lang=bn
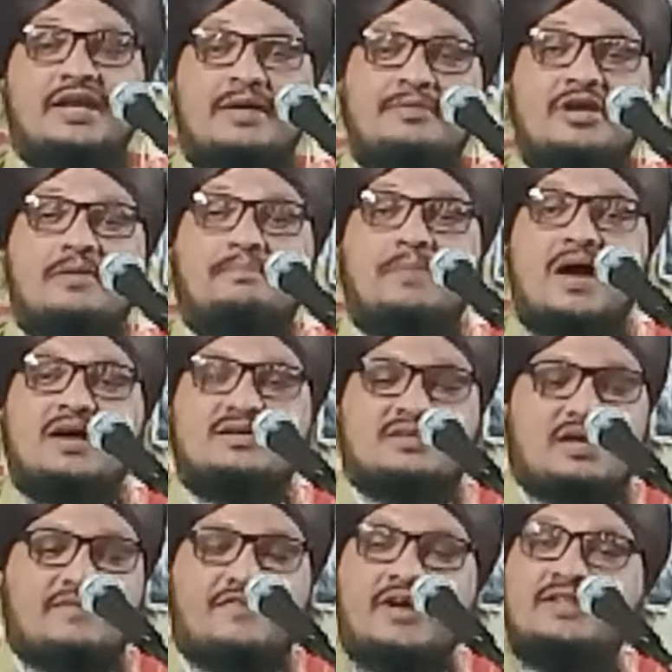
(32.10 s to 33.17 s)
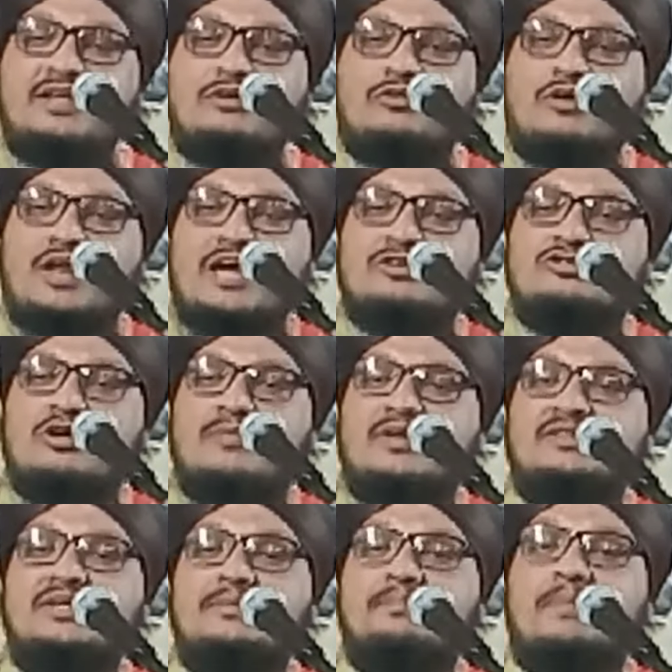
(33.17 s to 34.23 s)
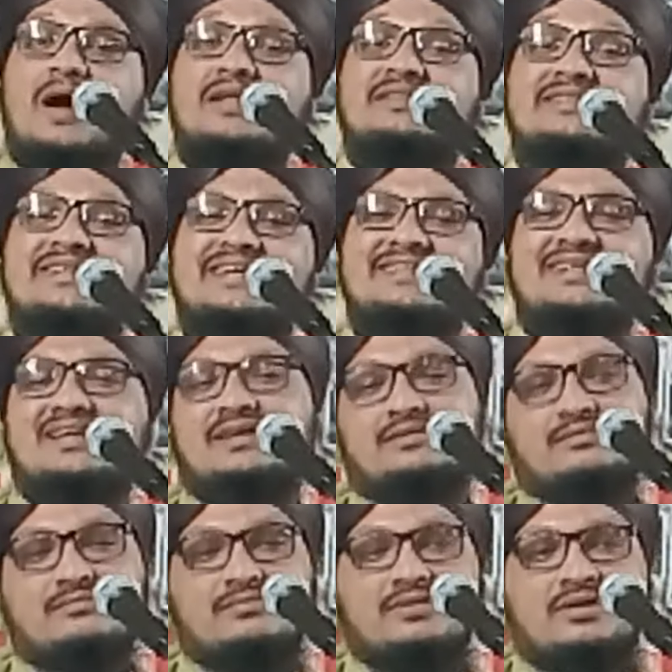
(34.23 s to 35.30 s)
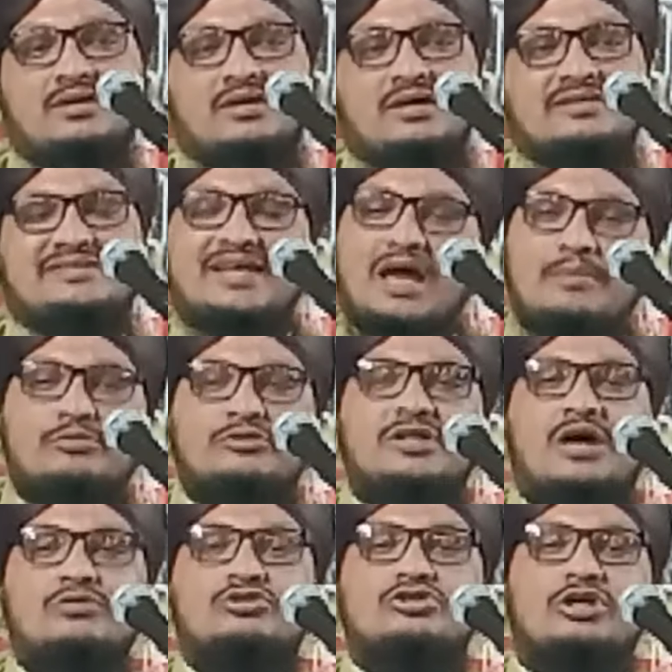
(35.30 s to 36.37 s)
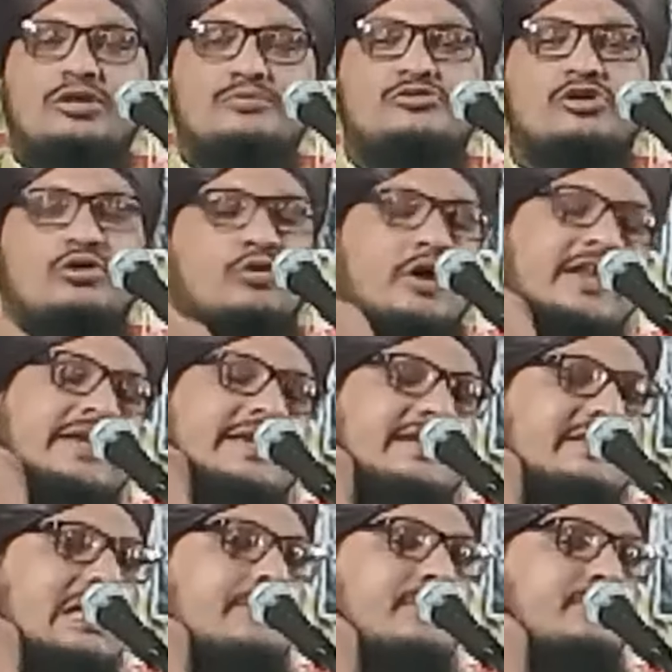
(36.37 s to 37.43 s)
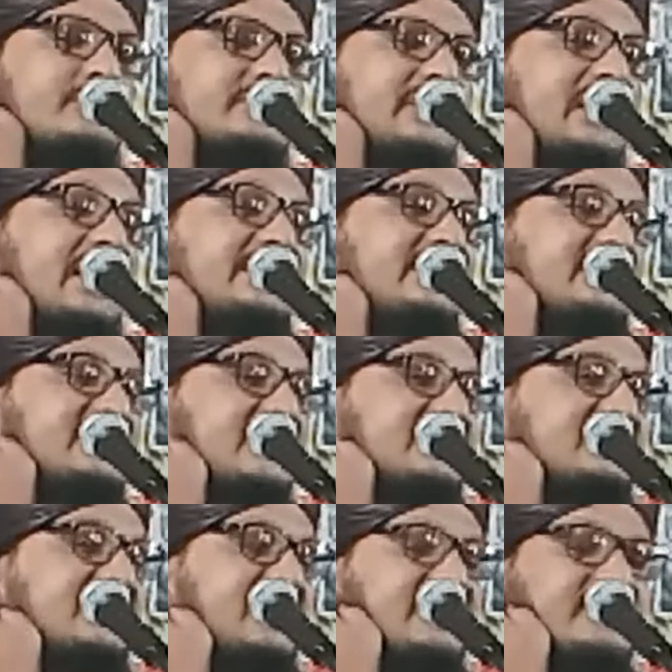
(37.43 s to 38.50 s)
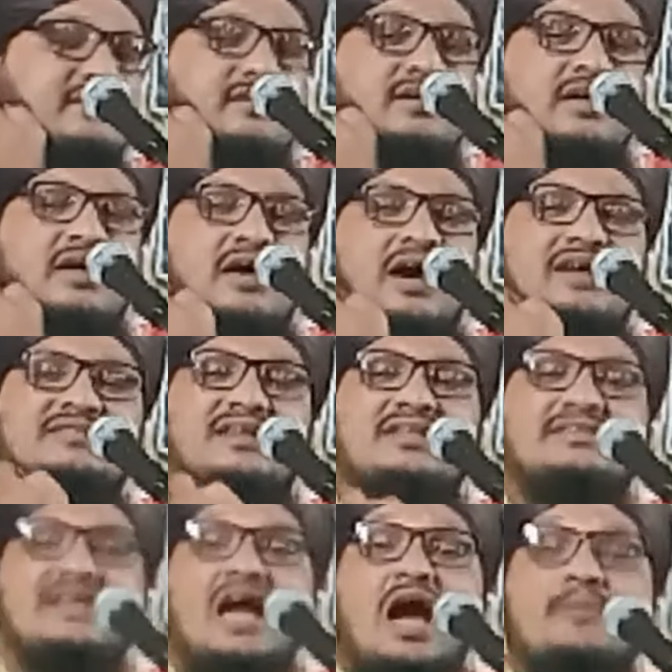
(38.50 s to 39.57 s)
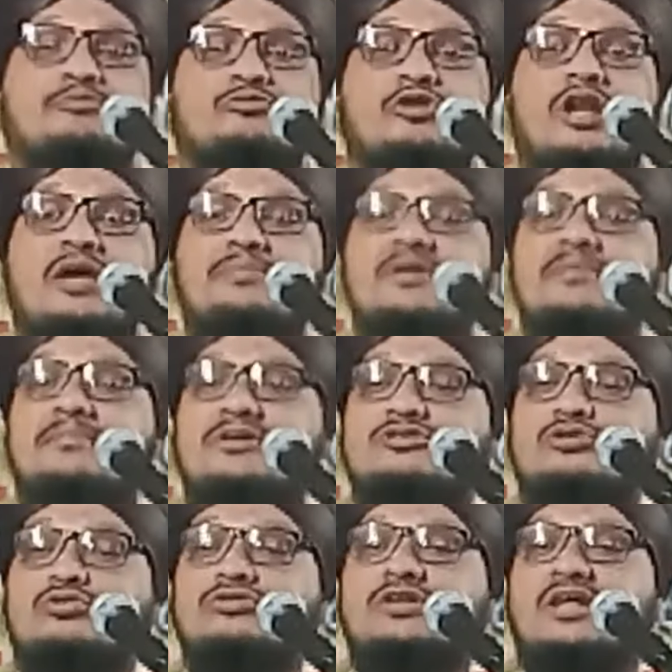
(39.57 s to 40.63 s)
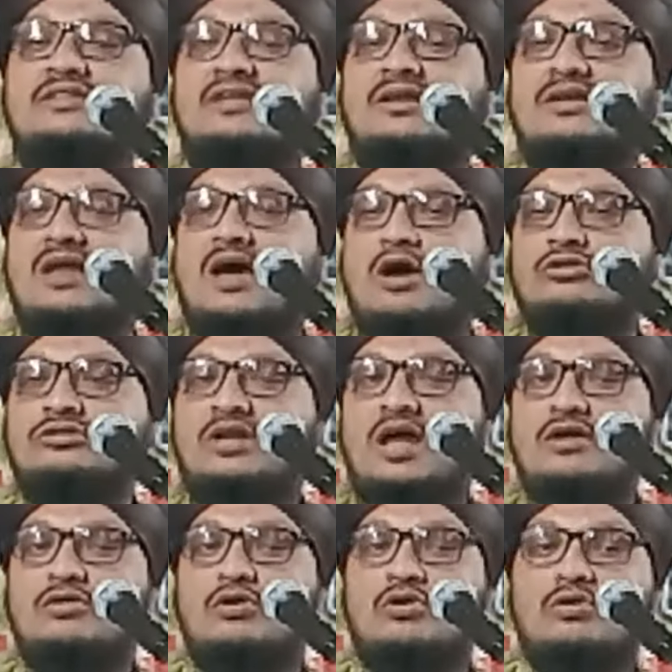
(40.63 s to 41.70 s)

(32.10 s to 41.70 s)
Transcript: নবী পাক রাফায় দান করে এক সমাতে বাদ দিয়ে দিলেন তাই আবু দাউদ শরীফ সহ অনেক কিতাবের মধ্যে হাদিস এসেছেন হযরতে আব্দুল্লাহ ইবনে মাসউদ রাদিয়াল্লাহু তাআলা